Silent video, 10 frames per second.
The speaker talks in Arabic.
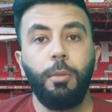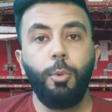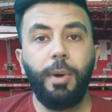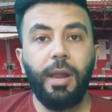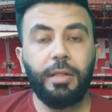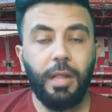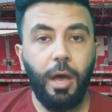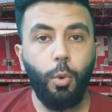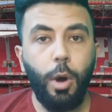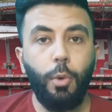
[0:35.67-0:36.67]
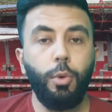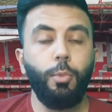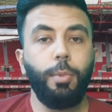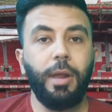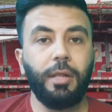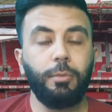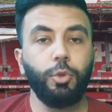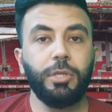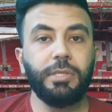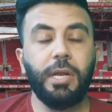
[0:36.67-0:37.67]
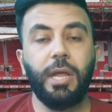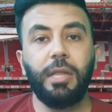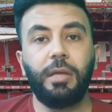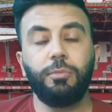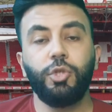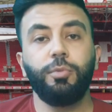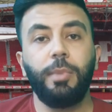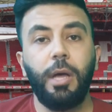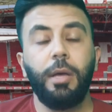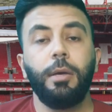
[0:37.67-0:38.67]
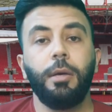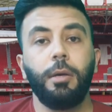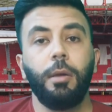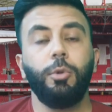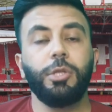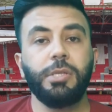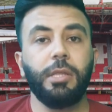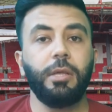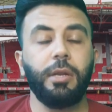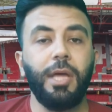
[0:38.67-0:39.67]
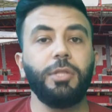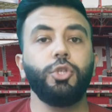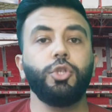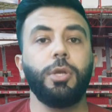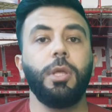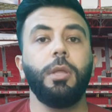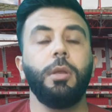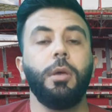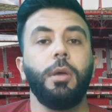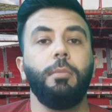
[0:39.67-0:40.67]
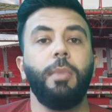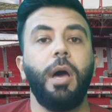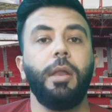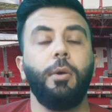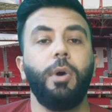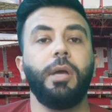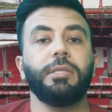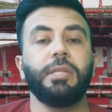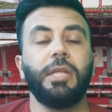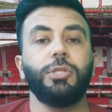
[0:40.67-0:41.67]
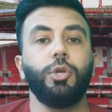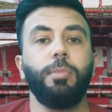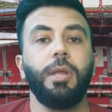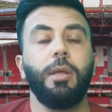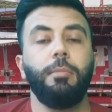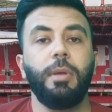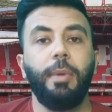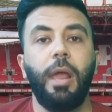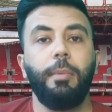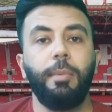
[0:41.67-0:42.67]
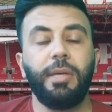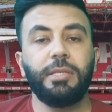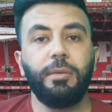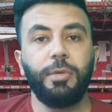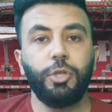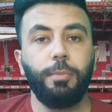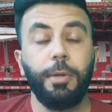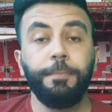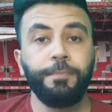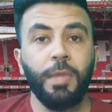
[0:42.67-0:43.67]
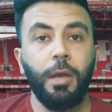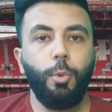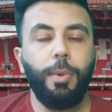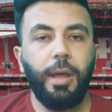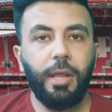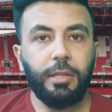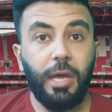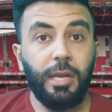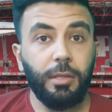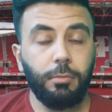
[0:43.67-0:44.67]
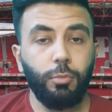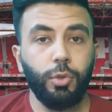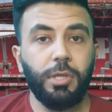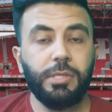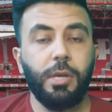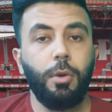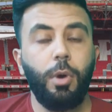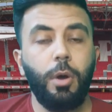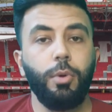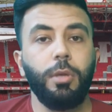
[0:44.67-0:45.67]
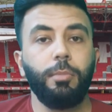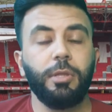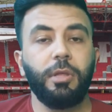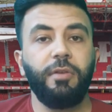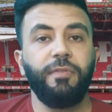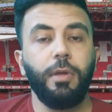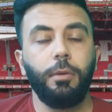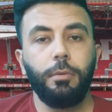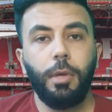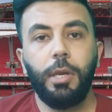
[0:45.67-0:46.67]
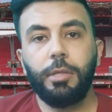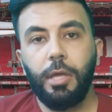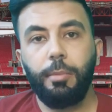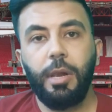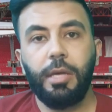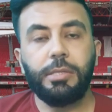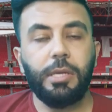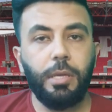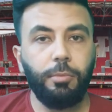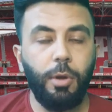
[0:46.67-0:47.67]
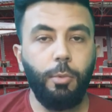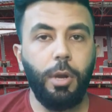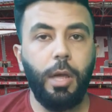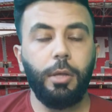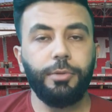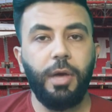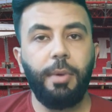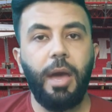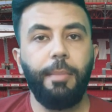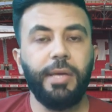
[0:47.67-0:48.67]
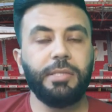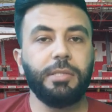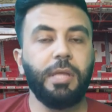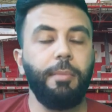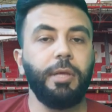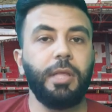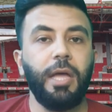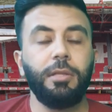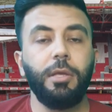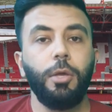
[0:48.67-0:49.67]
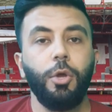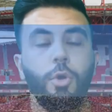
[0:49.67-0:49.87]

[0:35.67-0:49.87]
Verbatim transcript: المباراة الأقوى والمباراة المنتظرة كانت عم تجمع المتصدر نادي تشرين مع النوارس نادي جبلة بملعب الباسل بجبلة مباراة كانت منتظرة وقوية من الطرفين يعني دير باللازغية بتحمل طابع حماسي وطابع تحدي